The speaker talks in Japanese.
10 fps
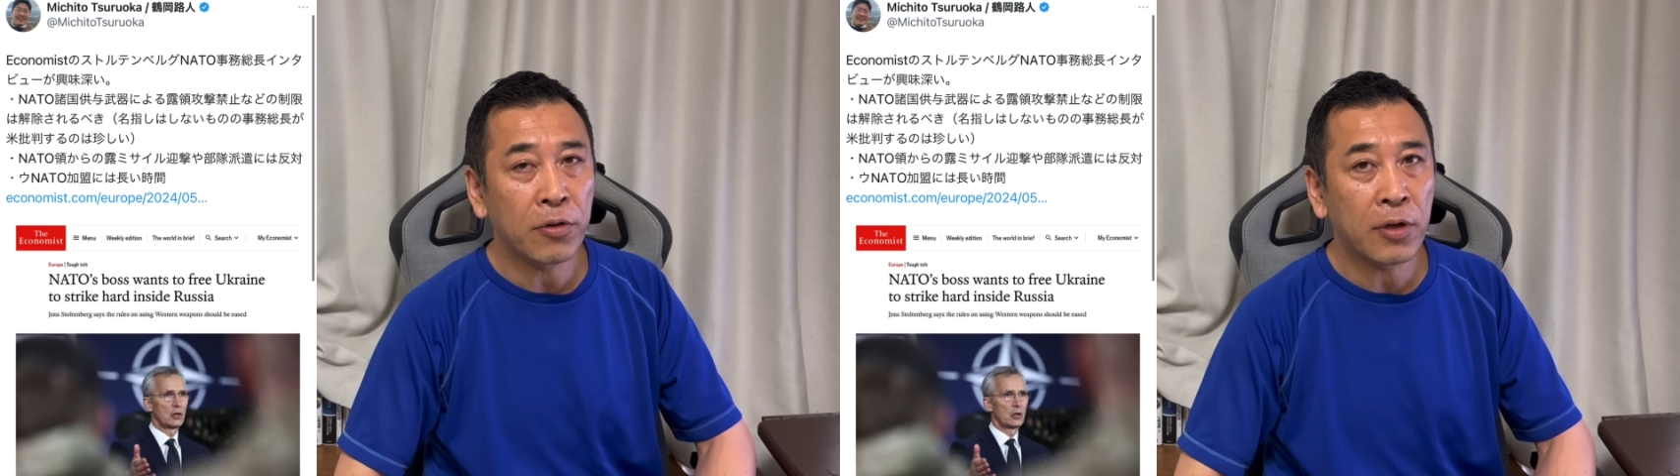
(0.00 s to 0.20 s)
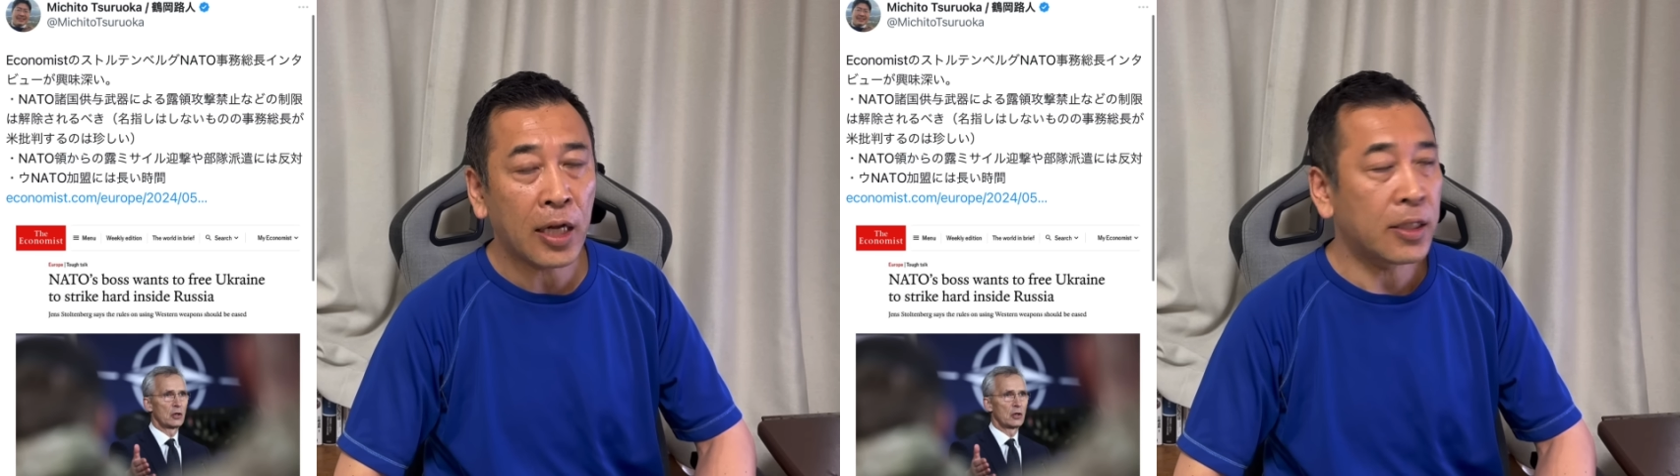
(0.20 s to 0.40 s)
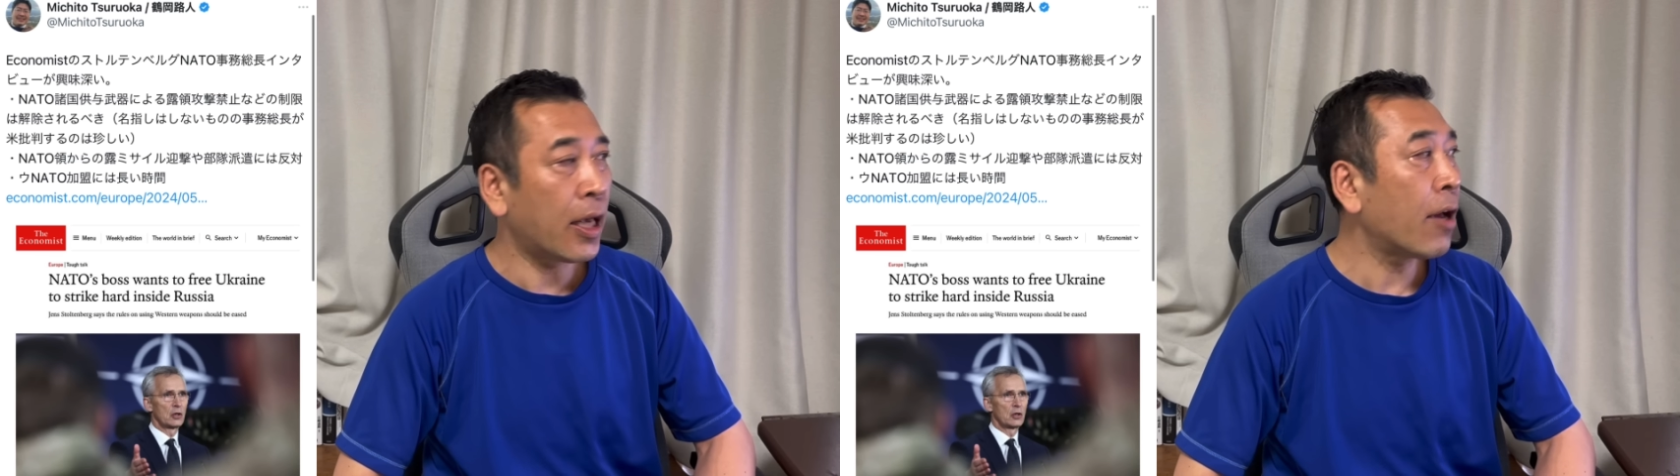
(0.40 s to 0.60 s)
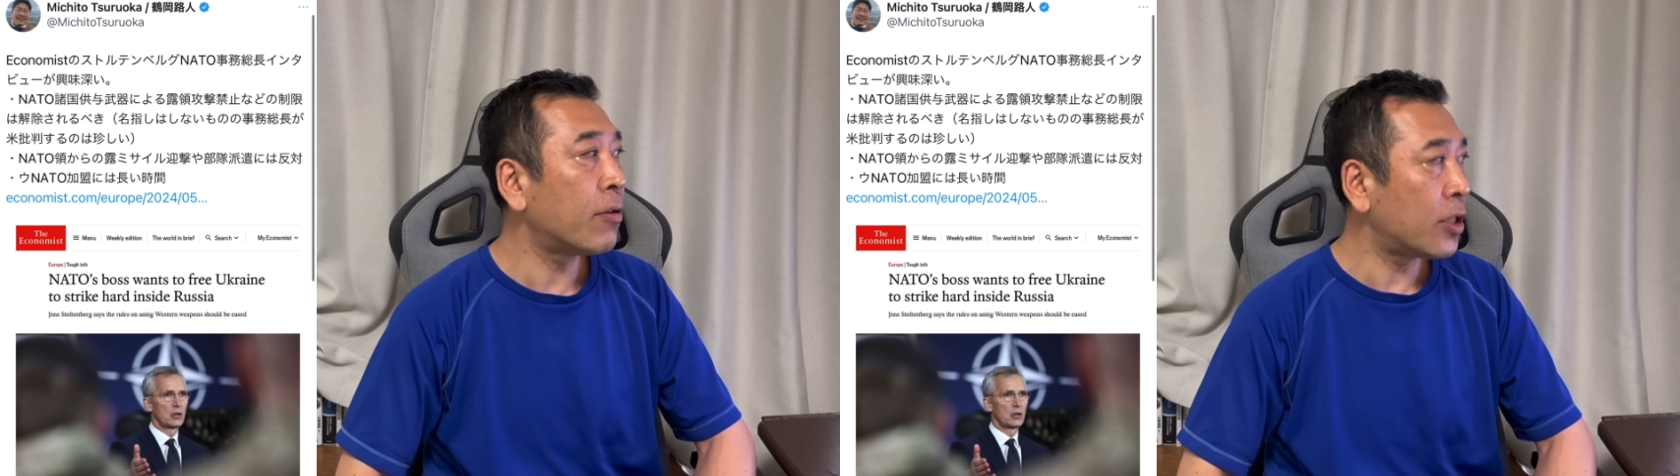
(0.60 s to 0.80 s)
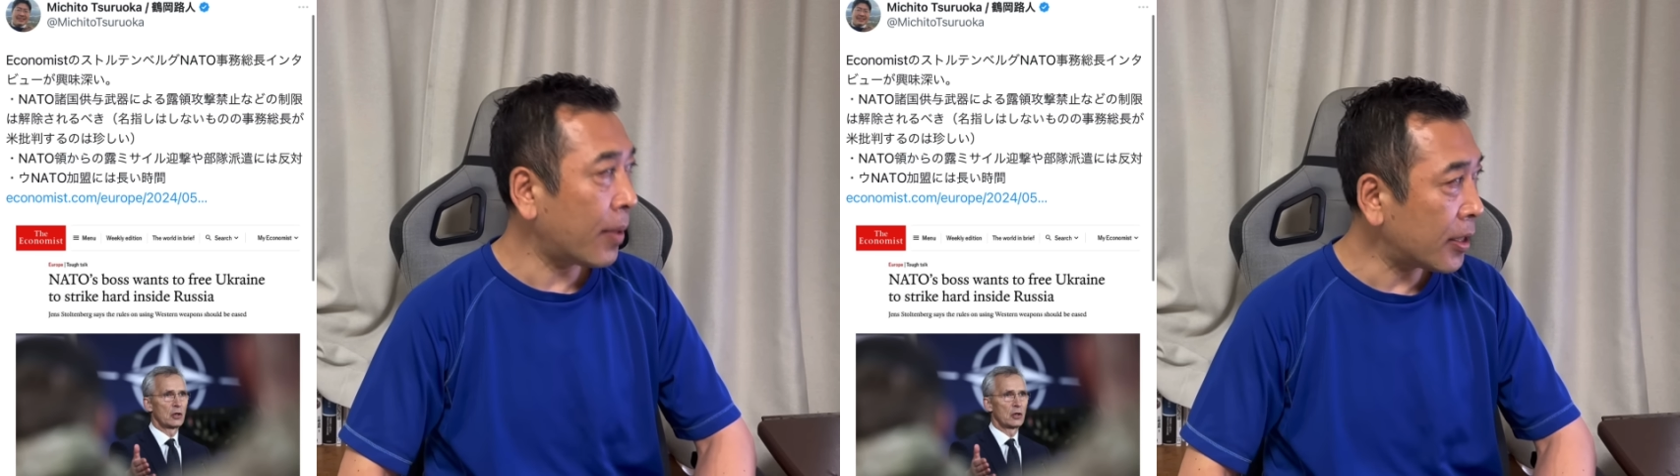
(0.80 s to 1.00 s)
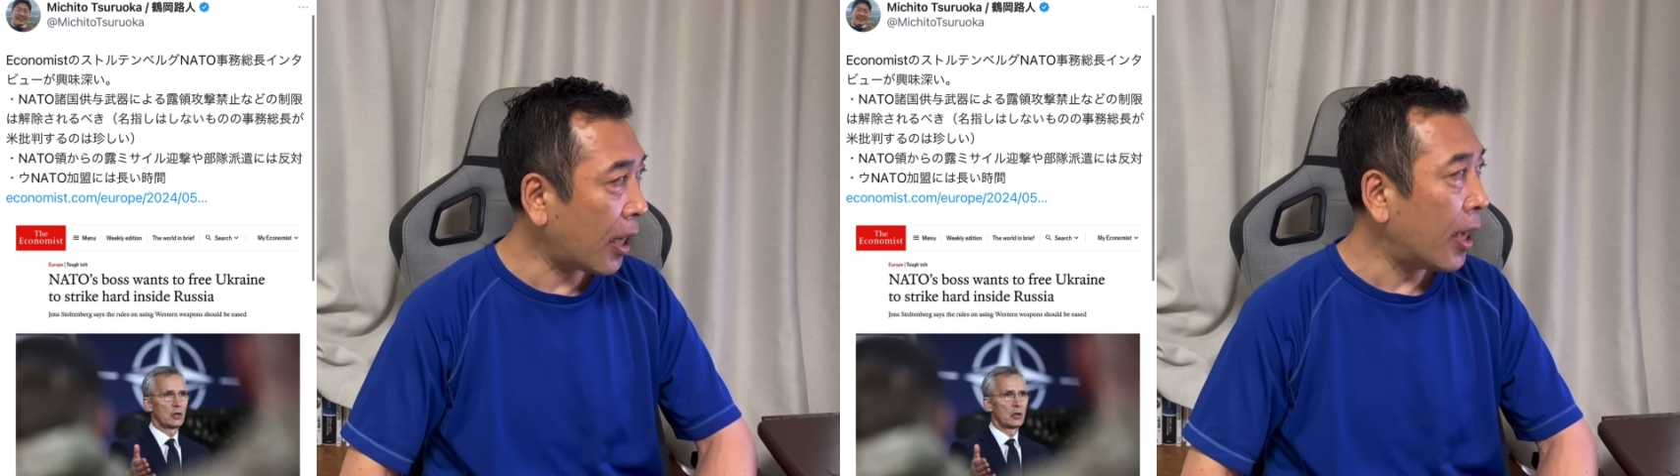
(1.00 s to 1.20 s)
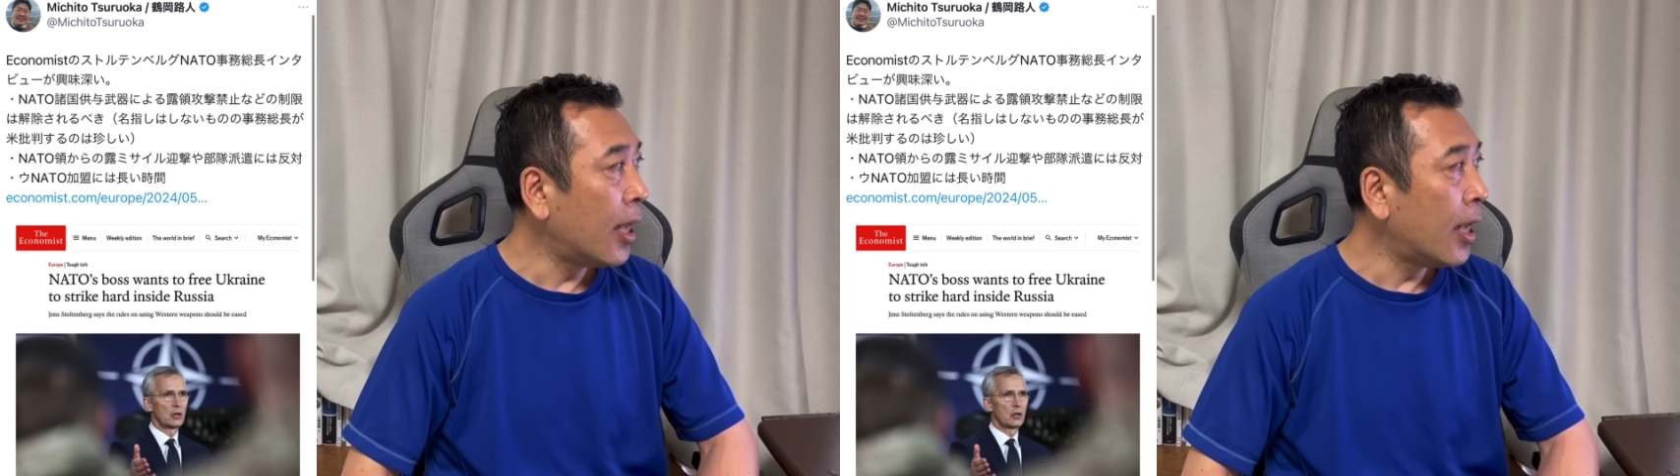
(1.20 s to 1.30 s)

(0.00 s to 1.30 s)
ういう発言をしました。